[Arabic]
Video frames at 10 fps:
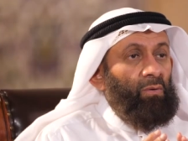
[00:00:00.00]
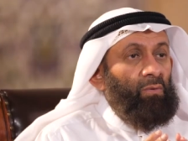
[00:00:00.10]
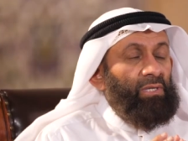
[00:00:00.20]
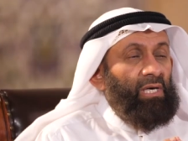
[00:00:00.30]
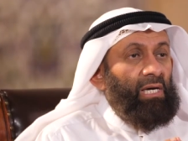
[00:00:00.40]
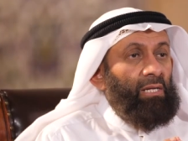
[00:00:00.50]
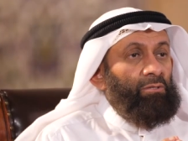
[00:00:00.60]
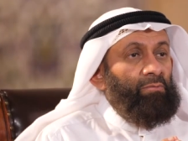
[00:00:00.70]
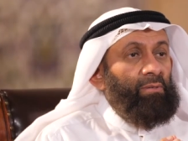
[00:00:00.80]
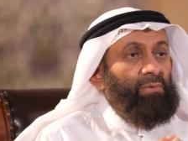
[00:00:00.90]
وإذا
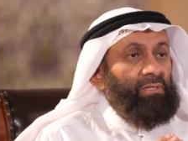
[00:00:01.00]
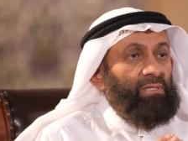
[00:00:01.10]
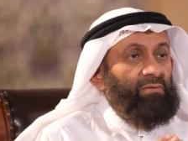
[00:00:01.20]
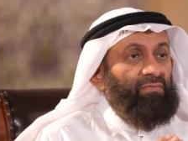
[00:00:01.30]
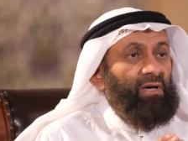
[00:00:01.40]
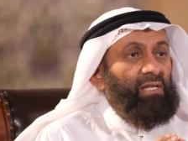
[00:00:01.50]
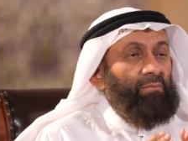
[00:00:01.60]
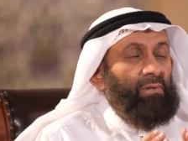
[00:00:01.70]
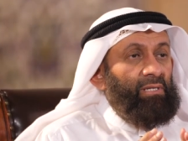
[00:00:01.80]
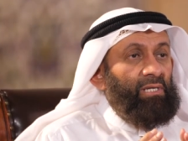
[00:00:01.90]
خلوت بالبنت
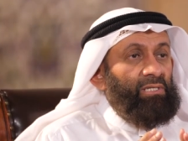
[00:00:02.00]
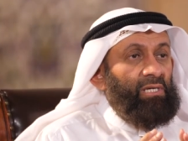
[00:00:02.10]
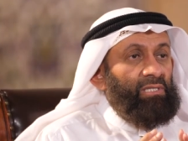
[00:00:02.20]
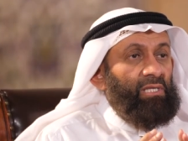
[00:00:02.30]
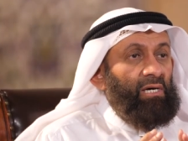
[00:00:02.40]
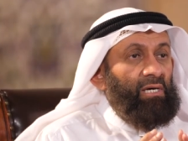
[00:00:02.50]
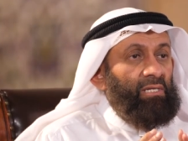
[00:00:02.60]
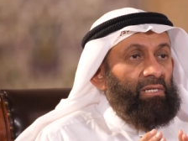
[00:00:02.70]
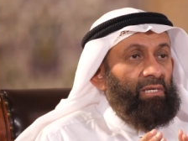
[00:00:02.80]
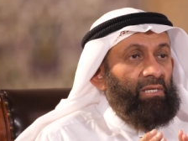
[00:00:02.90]
فاعلم أن
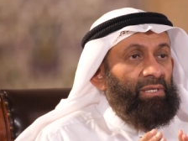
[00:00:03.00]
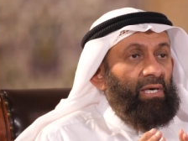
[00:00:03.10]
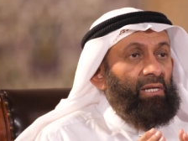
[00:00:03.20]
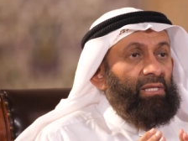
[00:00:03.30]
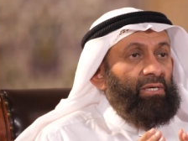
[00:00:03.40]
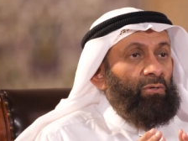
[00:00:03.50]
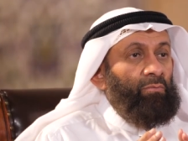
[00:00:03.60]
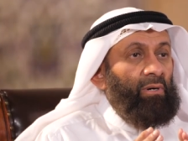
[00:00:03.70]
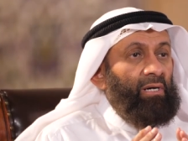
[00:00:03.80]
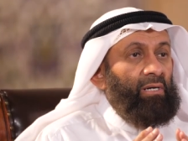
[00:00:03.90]
الشيطان
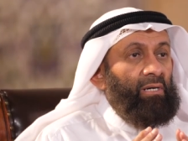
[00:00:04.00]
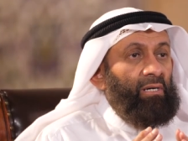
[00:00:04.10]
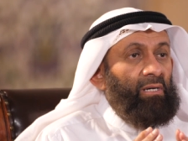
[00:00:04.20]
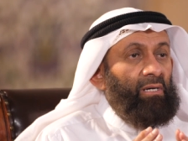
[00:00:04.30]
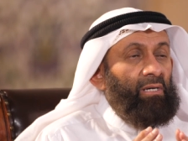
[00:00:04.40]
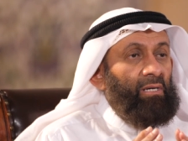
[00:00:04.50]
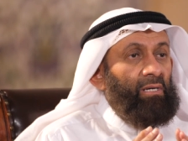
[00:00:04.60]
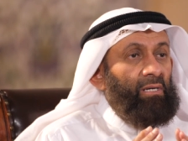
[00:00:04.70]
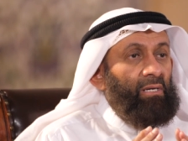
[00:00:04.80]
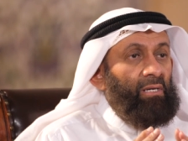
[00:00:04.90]
ثالثكما
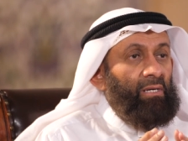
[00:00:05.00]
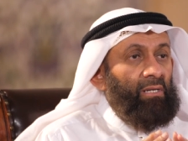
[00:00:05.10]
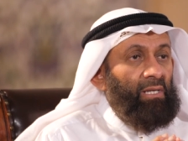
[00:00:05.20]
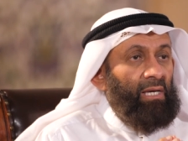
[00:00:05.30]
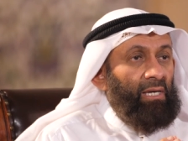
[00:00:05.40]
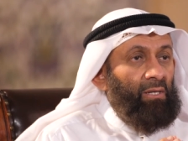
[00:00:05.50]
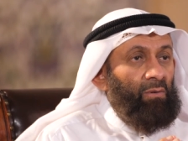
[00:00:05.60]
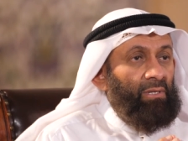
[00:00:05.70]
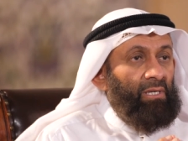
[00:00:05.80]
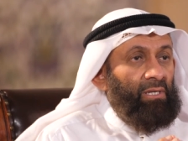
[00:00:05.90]
لا
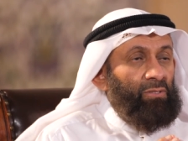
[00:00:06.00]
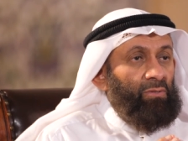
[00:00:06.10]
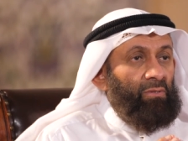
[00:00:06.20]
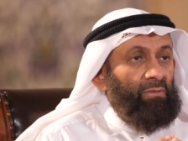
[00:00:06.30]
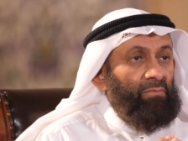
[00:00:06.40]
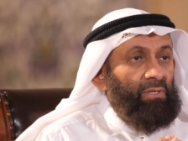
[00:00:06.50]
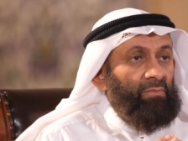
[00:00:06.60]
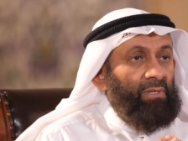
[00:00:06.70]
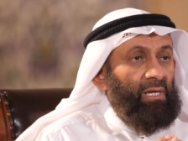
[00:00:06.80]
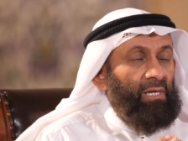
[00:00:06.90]
يخلون رجل
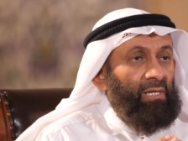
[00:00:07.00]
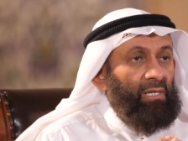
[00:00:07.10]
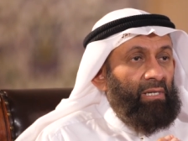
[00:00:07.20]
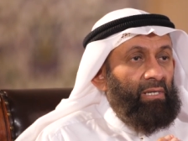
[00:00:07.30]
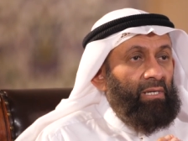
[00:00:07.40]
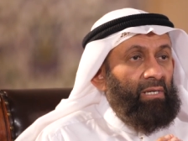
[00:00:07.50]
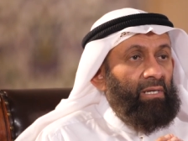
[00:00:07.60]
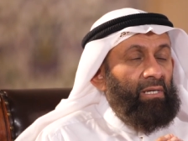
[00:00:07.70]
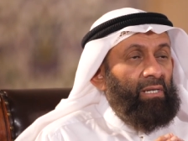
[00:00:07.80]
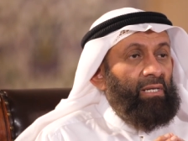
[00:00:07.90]
بامرأة
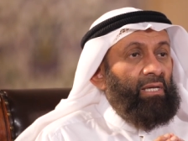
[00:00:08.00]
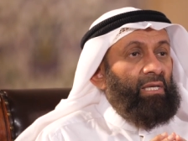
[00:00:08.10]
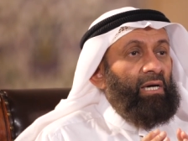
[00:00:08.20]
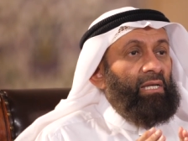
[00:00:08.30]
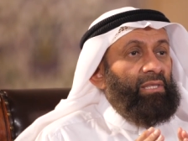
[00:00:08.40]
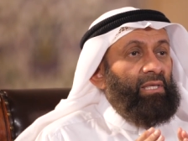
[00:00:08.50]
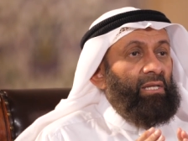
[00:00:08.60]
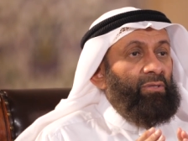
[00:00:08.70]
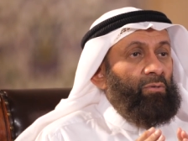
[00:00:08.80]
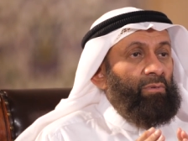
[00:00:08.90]
إلا كان
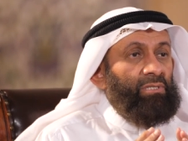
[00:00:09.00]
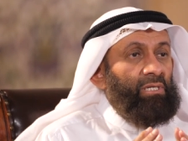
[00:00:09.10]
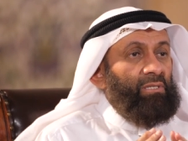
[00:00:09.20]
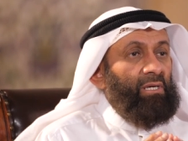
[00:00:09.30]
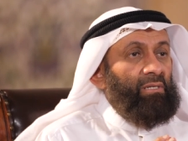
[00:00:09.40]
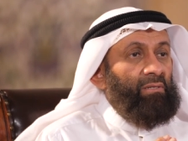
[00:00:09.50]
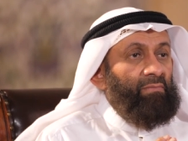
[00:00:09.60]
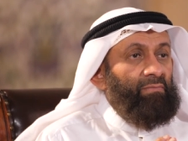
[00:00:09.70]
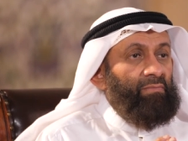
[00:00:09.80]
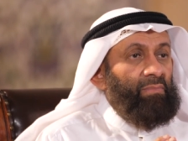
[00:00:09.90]
ثالثهما الشيطان
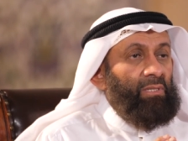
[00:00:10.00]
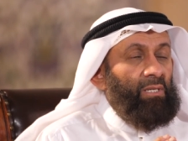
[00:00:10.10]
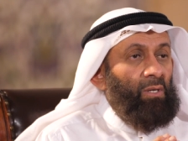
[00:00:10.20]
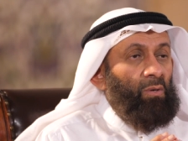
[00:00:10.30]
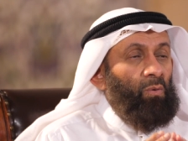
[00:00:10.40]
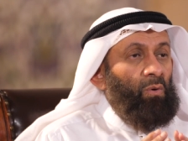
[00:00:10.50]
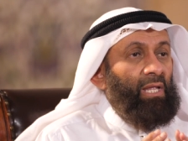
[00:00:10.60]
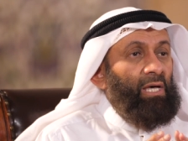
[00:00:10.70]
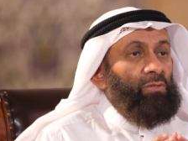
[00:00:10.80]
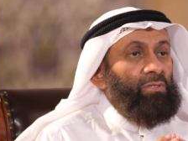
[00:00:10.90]

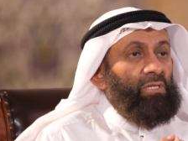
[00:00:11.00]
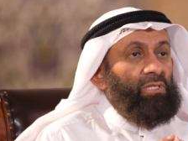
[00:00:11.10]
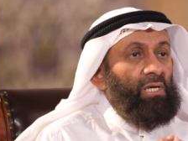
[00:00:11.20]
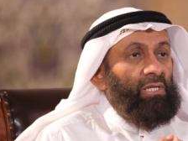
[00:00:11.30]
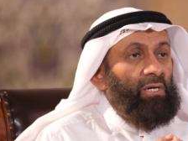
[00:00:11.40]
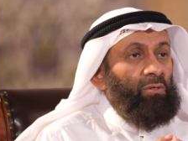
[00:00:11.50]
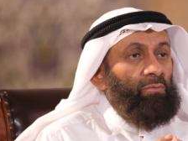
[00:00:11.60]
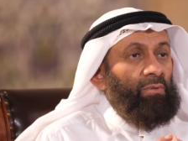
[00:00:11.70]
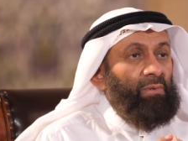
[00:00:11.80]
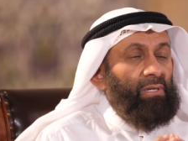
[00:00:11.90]
ولا يجوز الإنسان يخلو
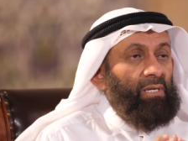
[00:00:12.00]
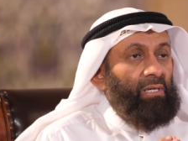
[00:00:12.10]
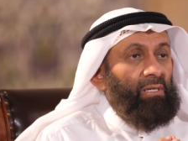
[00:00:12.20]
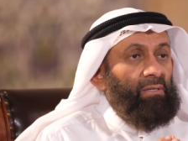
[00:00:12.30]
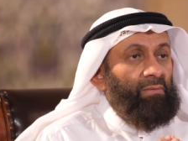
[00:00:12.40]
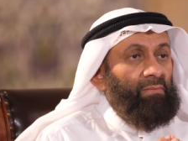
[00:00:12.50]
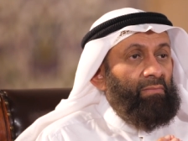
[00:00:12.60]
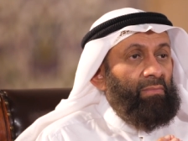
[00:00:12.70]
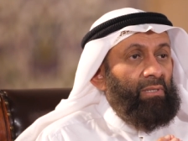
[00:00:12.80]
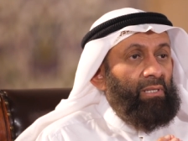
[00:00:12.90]
بالمرأة
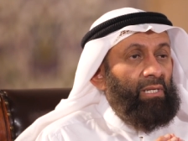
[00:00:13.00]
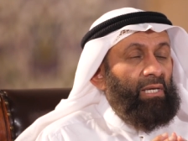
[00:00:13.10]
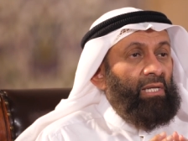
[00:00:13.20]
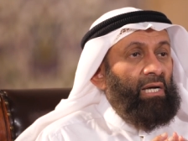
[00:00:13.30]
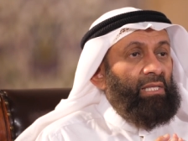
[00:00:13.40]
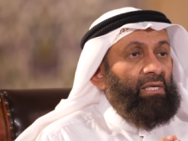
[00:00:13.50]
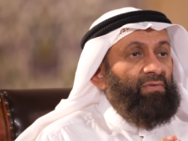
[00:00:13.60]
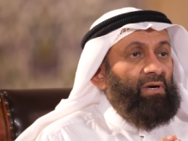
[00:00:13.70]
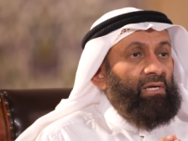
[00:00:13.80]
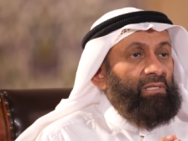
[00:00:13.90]
لأن هذا
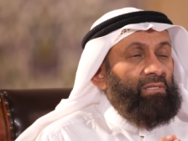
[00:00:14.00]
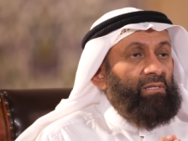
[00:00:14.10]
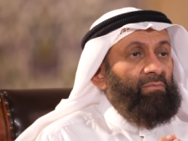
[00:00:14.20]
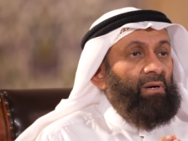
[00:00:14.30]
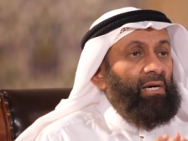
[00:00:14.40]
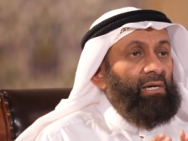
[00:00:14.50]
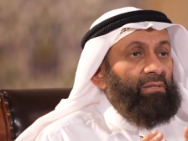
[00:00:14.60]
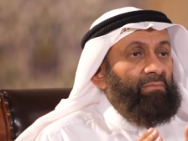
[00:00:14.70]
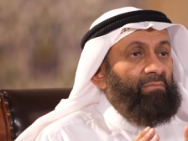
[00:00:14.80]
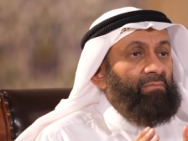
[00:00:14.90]
فقط للمحارم